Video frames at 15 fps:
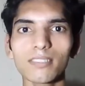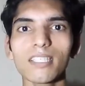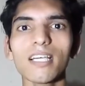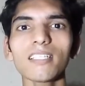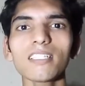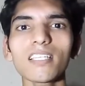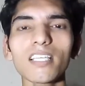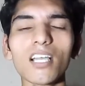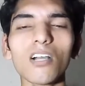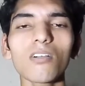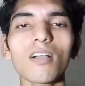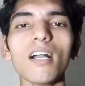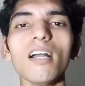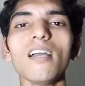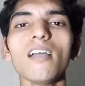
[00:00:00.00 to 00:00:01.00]
साथ ही क्या
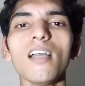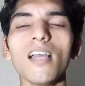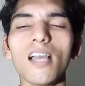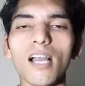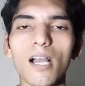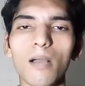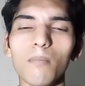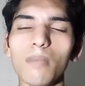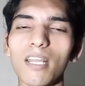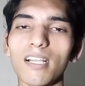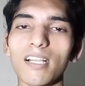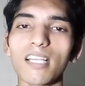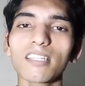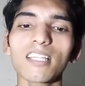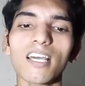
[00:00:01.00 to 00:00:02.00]
होगा हम
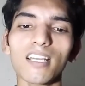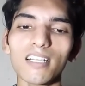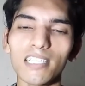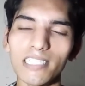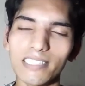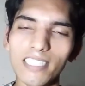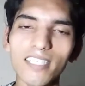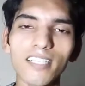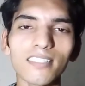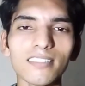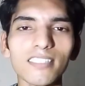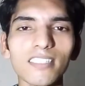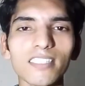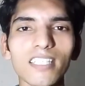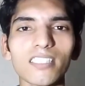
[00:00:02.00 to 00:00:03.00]
लगातार इसी
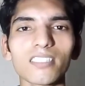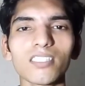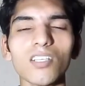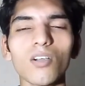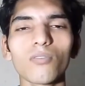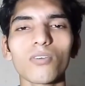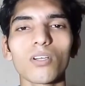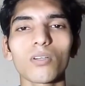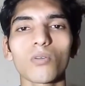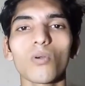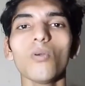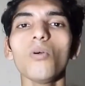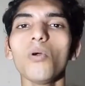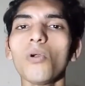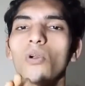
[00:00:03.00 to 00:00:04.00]
कंसिस्टेंसी ऑफर
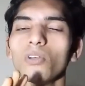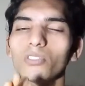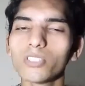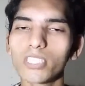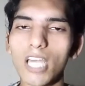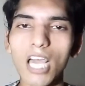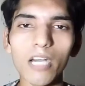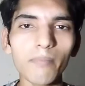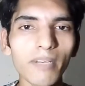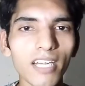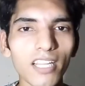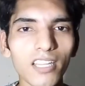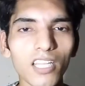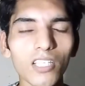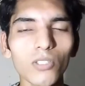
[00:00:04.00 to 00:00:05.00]
को चार
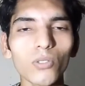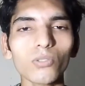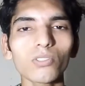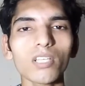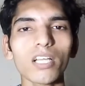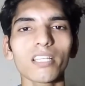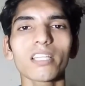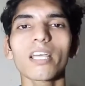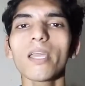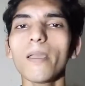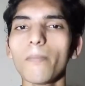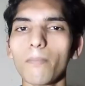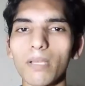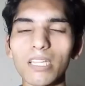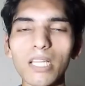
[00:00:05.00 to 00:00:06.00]
महीने तक यूज करते
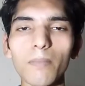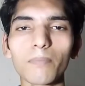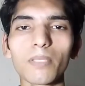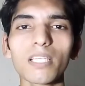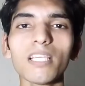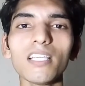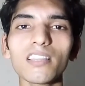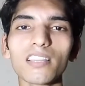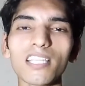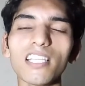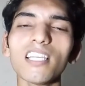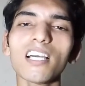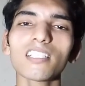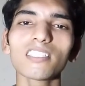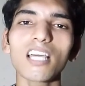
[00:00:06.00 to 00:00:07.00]
हैं मतलब कि
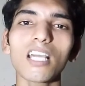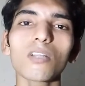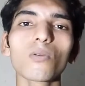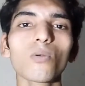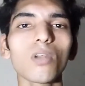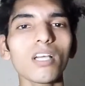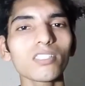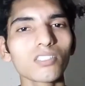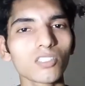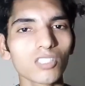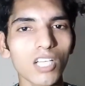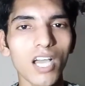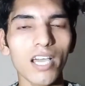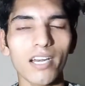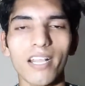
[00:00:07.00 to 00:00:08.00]
तीन हज़ार गुणा
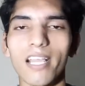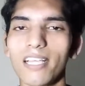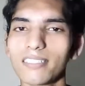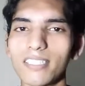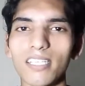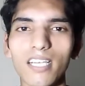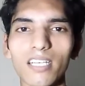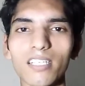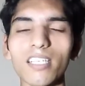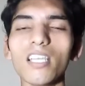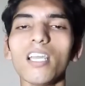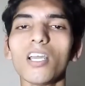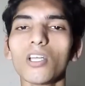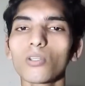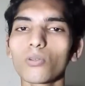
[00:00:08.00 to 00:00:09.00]
चार ऐसे करके
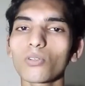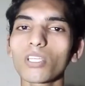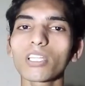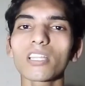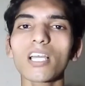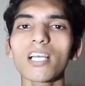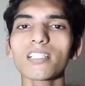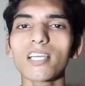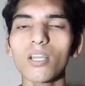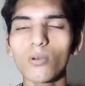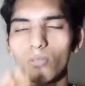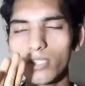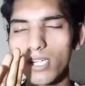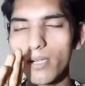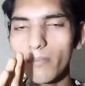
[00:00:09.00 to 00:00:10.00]
तो कितना हज़ार
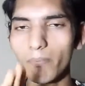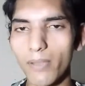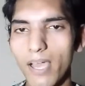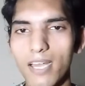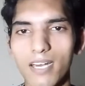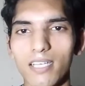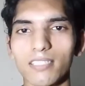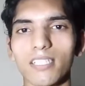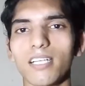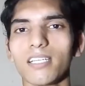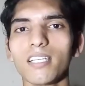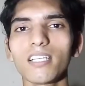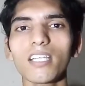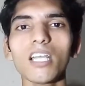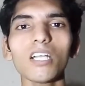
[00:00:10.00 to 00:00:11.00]
हो गया बारह हज़ार
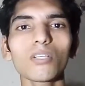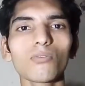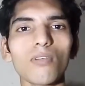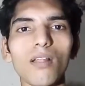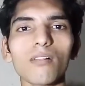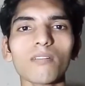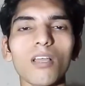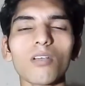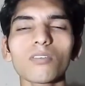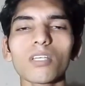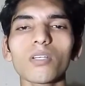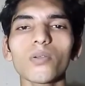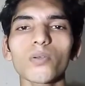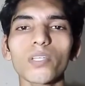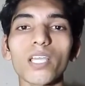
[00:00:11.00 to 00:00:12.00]
ठीक है ट्वेल्व
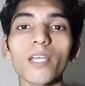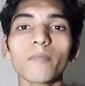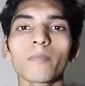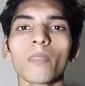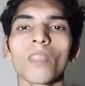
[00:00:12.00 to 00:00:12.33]
थाउजेंड हो गया